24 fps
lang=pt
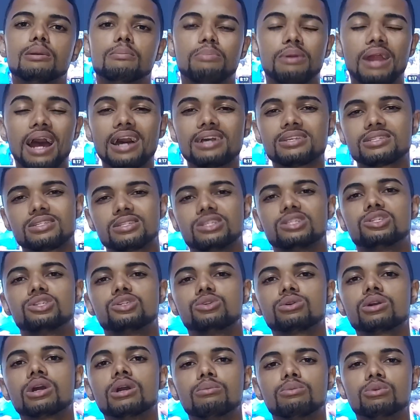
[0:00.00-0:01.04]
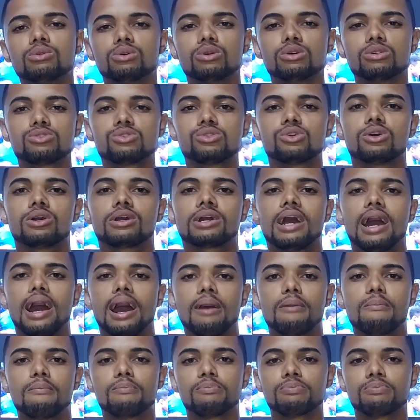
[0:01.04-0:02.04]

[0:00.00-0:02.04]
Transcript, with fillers: para assistir o Cabuloso jogar.